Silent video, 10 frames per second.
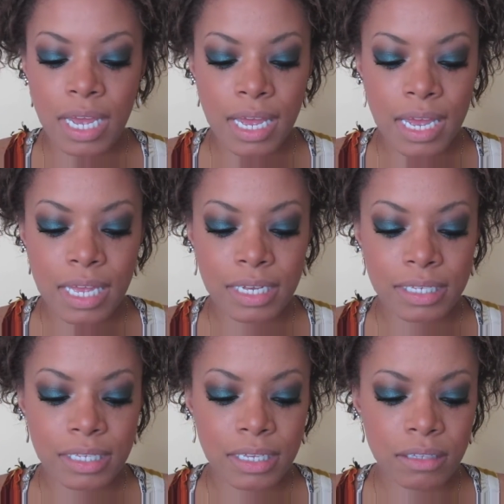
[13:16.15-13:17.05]

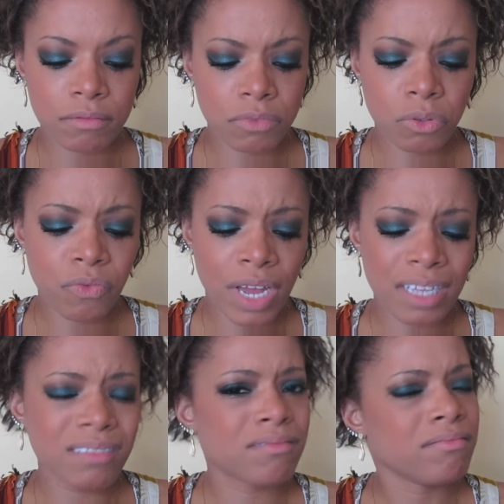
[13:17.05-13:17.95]
É, tudo
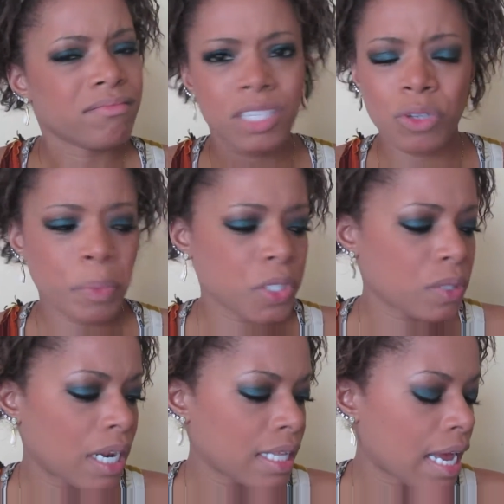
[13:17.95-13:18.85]
vai da sua
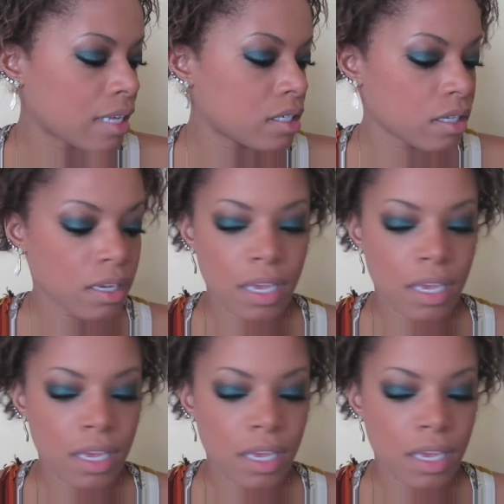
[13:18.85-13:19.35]
personalidade.